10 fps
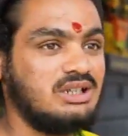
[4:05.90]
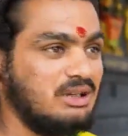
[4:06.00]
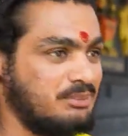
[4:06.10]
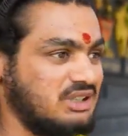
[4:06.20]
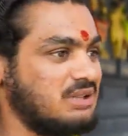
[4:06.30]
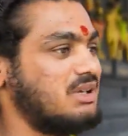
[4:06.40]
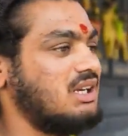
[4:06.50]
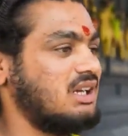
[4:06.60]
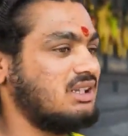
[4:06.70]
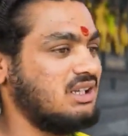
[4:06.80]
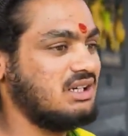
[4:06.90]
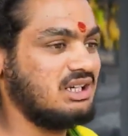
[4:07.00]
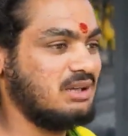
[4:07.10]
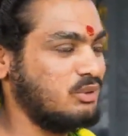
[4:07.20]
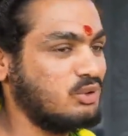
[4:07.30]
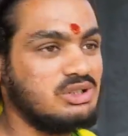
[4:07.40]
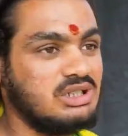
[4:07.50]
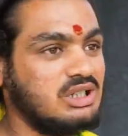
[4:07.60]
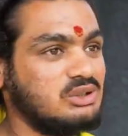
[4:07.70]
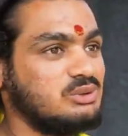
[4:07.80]
ఈ పెద్దమ్మ లేనిదే ఇక్కడ ఏమి కూడా
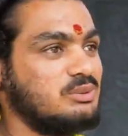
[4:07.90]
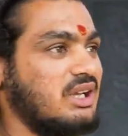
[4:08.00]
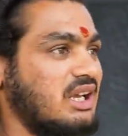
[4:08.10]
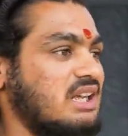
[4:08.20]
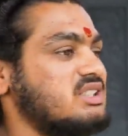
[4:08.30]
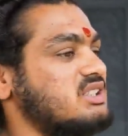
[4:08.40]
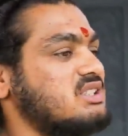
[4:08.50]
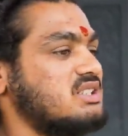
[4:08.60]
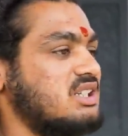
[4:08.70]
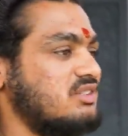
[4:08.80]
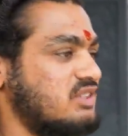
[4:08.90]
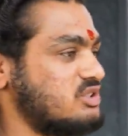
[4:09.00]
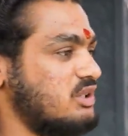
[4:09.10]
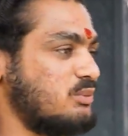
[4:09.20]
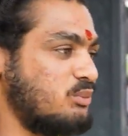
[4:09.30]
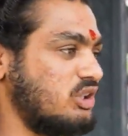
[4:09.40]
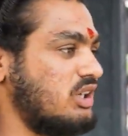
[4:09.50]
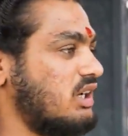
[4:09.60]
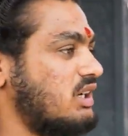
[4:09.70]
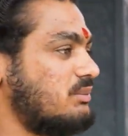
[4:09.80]
జరగదు ఏ చేసినా సరే ఫస్ట్
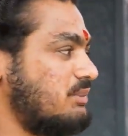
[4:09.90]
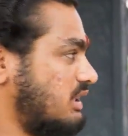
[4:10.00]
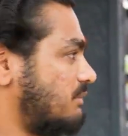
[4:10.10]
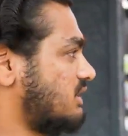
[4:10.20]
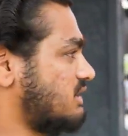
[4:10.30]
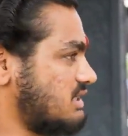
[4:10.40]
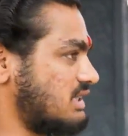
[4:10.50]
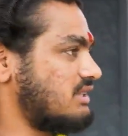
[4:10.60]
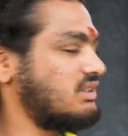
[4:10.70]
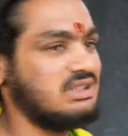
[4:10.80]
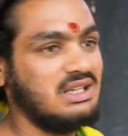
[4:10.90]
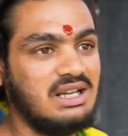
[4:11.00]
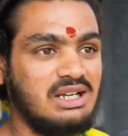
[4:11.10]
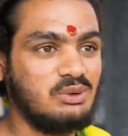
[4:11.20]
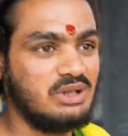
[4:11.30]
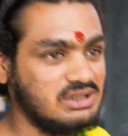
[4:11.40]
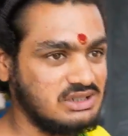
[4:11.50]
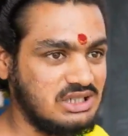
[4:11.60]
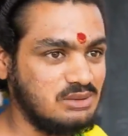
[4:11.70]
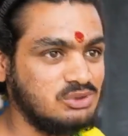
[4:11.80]
మొదటిగా పెద్దమ్మ చేసిన తర్వాతనే అన్నీ కూడా
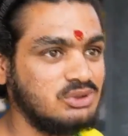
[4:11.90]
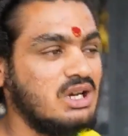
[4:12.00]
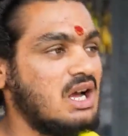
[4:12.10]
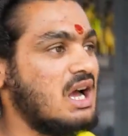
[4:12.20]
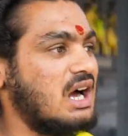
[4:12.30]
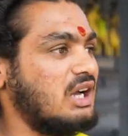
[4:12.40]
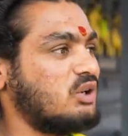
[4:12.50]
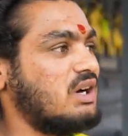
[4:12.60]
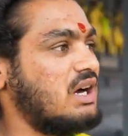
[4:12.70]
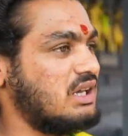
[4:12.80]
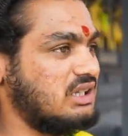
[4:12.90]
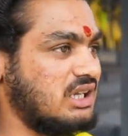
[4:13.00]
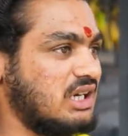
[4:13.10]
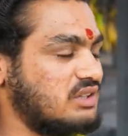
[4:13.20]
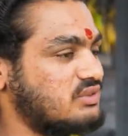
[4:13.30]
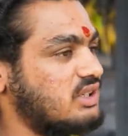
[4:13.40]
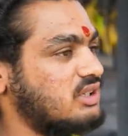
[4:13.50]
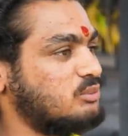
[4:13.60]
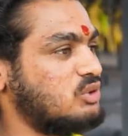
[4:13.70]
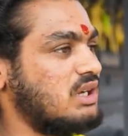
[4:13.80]
చేస్తాము ఆ యొక్క అర్ధనారీశ్వర
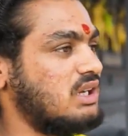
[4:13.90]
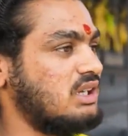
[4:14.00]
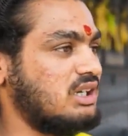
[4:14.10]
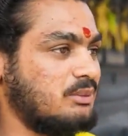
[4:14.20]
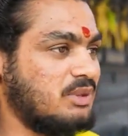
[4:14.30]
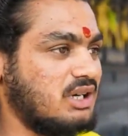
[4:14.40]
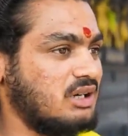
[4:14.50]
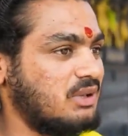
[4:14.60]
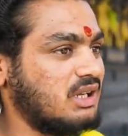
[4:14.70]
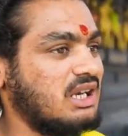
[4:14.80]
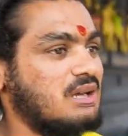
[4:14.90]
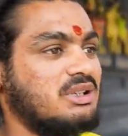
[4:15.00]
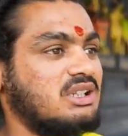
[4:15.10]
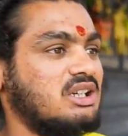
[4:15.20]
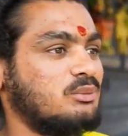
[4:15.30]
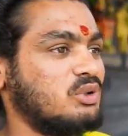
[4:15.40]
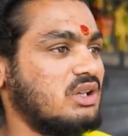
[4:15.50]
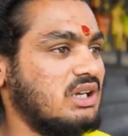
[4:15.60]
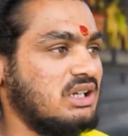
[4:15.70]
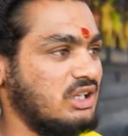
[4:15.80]
టెంపుల్ కానీ ఇక్కడ పక్కన మనకి ఎల్లమ్మ తల్లి
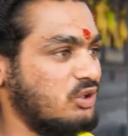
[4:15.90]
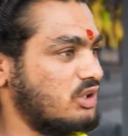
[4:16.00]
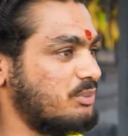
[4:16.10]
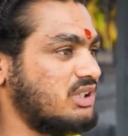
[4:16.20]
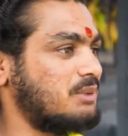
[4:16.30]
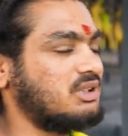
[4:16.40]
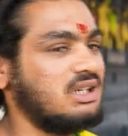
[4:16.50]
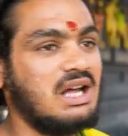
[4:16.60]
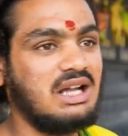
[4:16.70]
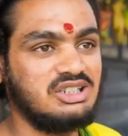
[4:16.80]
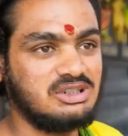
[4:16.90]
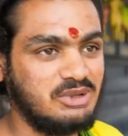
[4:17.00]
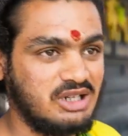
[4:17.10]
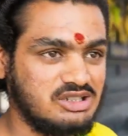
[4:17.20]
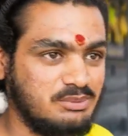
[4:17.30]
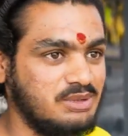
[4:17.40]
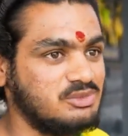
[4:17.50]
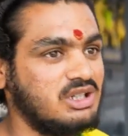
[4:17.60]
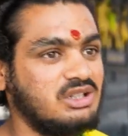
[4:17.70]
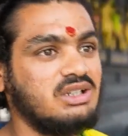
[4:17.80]
టెంపుల్ కానీ ఈ యొక్క పెద్దమ్మ తల్లి ఆదేశం మనకి
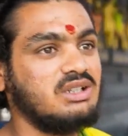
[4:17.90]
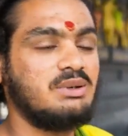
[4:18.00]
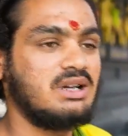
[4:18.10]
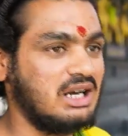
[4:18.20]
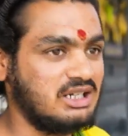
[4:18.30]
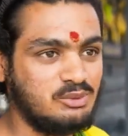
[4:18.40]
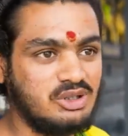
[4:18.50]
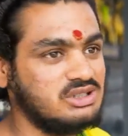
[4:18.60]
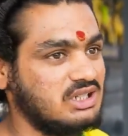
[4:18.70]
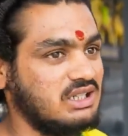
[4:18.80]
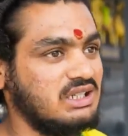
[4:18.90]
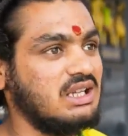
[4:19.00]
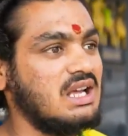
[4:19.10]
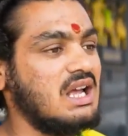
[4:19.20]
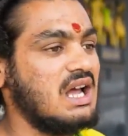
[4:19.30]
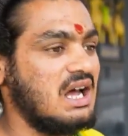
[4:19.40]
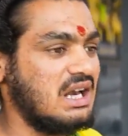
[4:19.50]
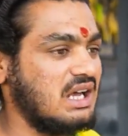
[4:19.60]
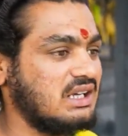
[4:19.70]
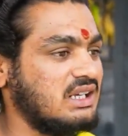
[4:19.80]
చెప్పడం జరిగింది కట్టడం కూడా జరిగింది
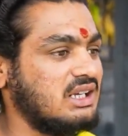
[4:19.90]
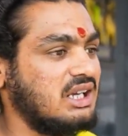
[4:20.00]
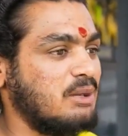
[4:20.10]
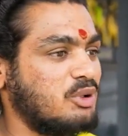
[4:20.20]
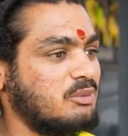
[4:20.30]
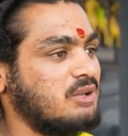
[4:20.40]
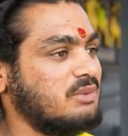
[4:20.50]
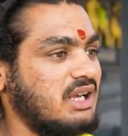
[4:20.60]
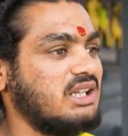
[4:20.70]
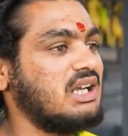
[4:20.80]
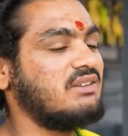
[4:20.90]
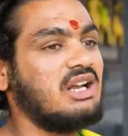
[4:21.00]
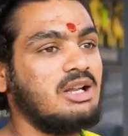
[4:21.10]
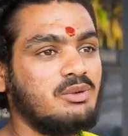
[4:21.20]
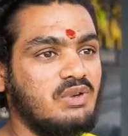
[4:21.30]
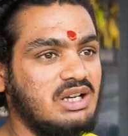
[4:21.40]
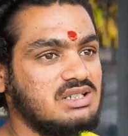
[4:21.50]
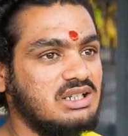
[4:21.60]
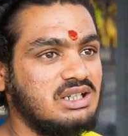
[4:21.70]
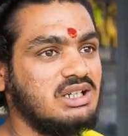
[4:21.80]
అలాగే ఇప్పుడు మనం ఏ దేవాలయంకి
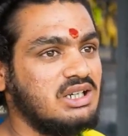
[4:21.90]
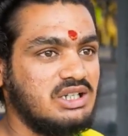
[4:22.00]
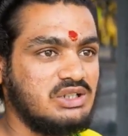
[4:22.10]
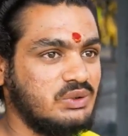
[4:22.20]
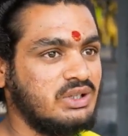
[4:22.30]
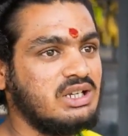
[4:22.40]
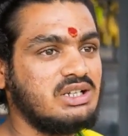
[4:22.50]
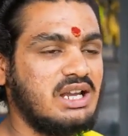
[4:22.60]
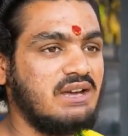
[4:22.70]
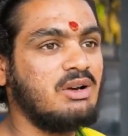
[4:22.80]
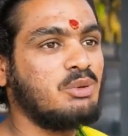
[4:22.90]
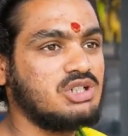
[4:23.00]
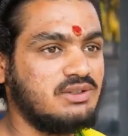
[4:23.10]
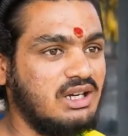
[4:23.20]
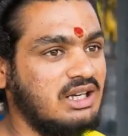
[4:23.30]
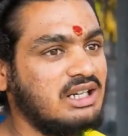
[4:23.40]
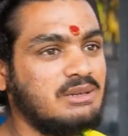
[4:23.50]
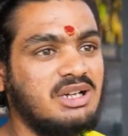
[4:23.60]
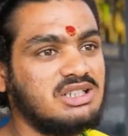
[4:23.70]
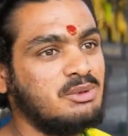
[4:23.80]
వెళ్ళినా సరే శివుడికి కేవలం ఒక
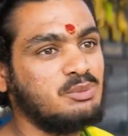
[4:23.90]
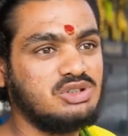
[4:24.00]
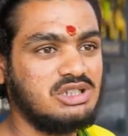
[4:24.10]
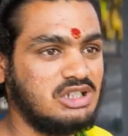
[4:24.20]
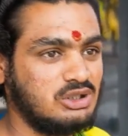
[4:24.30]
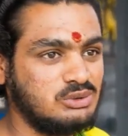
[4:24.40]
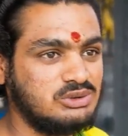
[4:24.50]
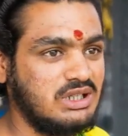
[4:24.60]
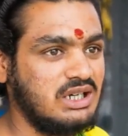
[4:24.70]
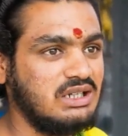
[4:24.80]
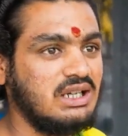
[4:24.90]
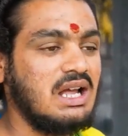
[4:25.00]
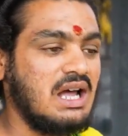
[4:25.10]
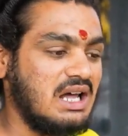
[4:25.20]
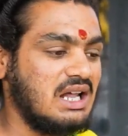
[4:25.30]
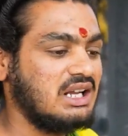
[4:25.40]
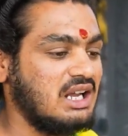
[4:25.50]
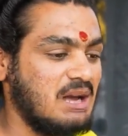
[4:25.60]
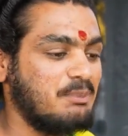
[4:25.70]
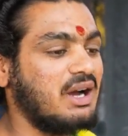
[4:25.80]
శివలింగానికి మాత్రమే పూజలు జరుగుతూ ఉంటాయండి
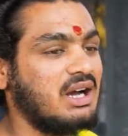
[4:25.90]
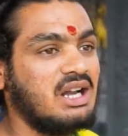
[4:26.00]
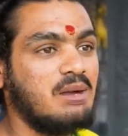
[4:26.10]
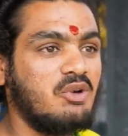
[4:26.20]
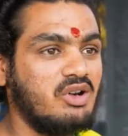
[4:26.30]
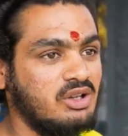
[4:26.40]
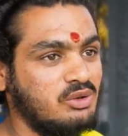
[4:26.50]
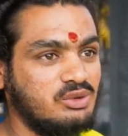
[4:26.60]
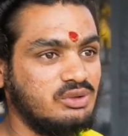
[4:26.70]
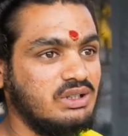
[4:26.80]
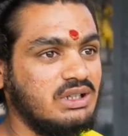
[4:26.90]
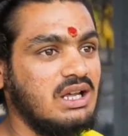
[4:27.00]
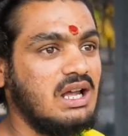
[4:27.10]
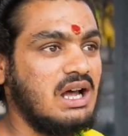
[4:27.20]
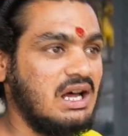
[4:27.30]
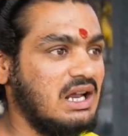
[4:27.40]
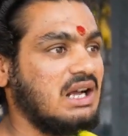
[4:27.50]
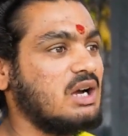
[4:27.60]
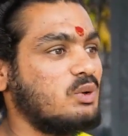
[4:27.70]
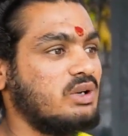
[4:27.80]
అలాగే పక్కన అమ్మవారిదే ఉంటుంది
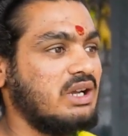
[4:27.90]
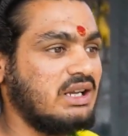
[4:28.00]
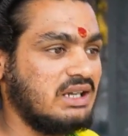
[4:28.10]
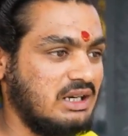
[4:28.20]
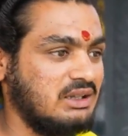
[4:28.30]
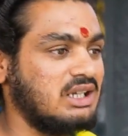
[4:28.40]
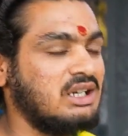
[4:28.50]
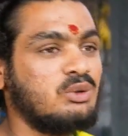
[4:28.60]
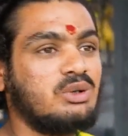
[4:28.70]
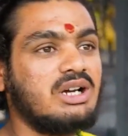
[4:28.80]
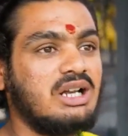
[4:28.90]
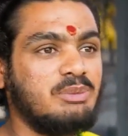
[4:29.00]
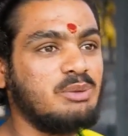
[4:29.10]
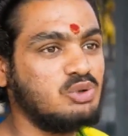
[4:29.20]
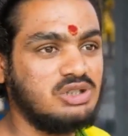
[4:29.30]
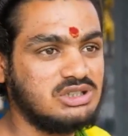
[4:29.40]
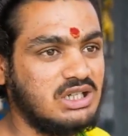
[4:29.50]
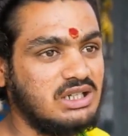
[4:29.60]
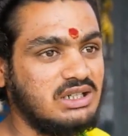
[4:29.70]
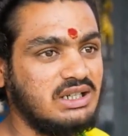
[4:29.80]
అలా కాకుండా ఇక్కడ నిద్దరిని కూడా కలిపి
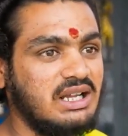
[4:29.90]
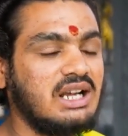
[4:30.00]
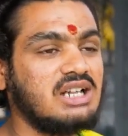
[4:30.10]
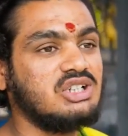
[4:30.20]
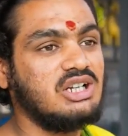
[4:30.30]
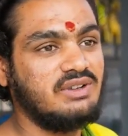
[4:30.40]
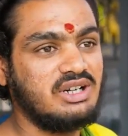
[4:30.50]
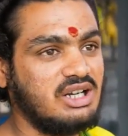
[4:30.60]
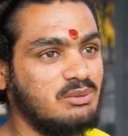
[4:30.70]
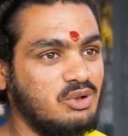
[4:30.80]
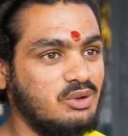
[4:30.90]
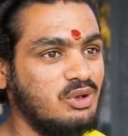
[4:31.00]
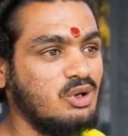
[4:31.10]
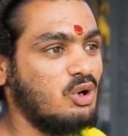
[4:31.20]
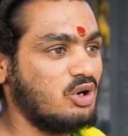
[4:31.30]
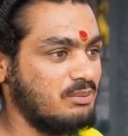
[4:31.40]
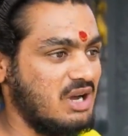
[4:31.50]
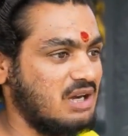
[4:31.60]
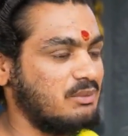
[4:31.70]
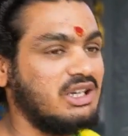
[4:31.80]
పూజిస్తారండి ఏకశీల విగ్రహంలో ఒక
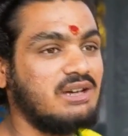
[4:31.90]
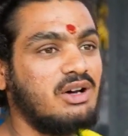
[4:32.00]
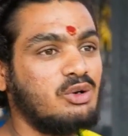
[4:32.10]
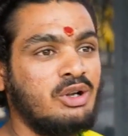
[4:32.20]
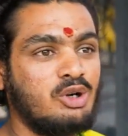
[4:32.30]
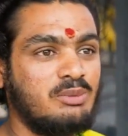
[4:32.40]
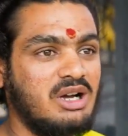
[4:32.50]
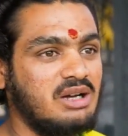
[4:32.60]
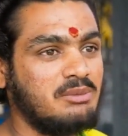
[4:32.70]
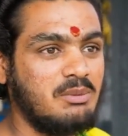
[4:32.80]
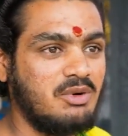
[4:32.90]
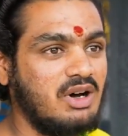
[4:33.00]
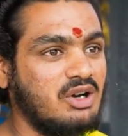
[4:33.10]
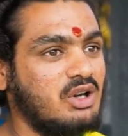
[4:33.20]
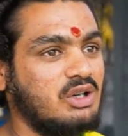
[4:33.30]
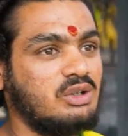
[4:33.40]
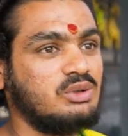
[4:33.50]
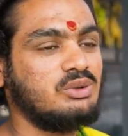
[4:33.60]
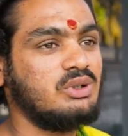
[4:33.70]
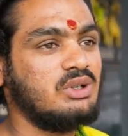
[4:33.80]
భాగం అయ్యవారు ఇంకో భాగం అమ్మవారు అన్నట్టు